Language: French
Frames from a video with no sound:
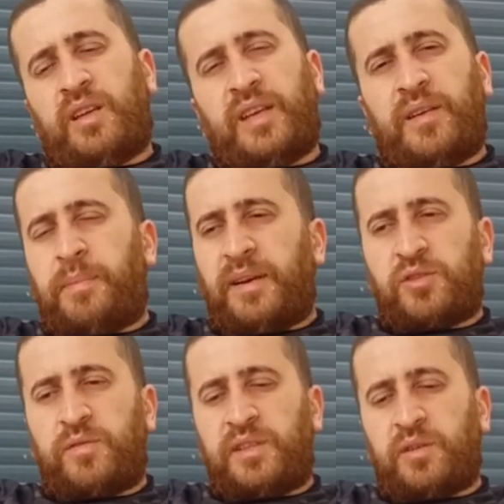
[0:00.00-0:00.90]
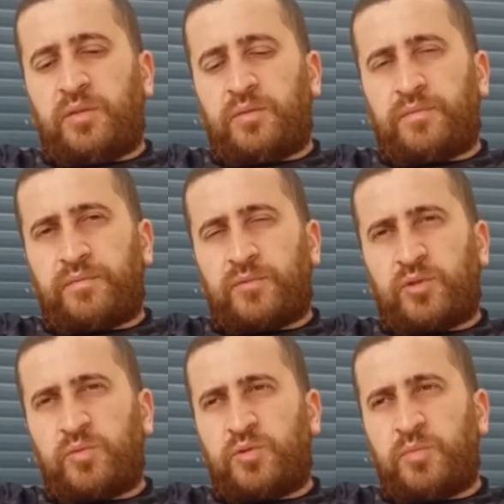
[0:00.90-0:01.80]
Il n'y avait pas un jeu vidéo,
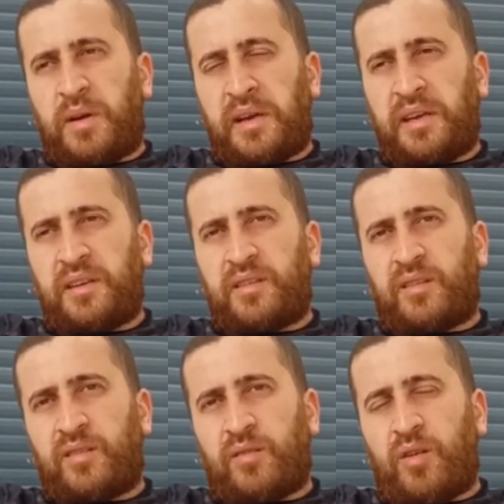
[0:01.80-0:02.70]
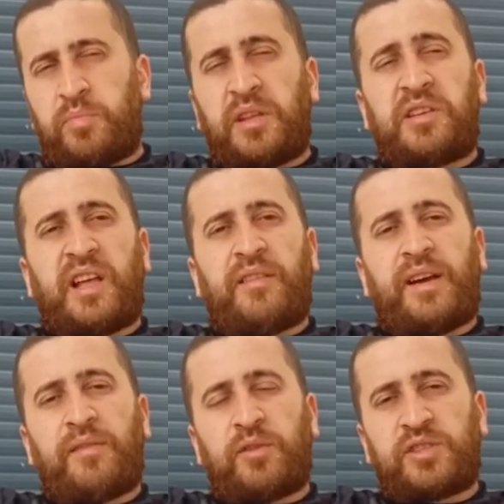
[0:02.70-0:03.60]
donc je me suis barré. Oh, peut-être qu'il y en avait
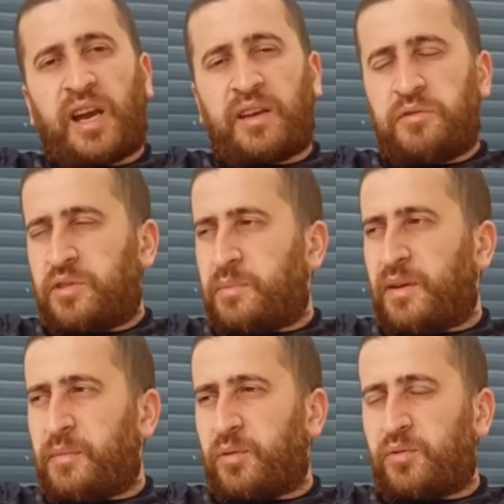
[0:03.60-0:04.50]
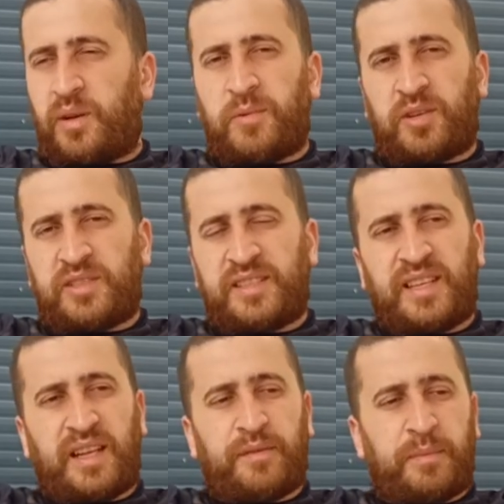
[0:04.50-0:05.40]
avant que j'arrive, je sais pas, mais en tout cas, mon code
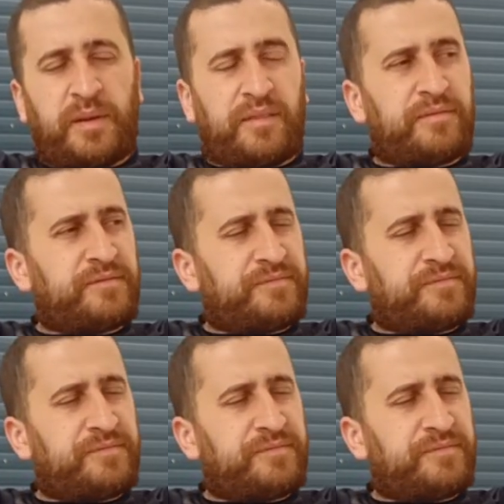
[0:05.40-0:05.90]
j'étais, il n'y en avait pas.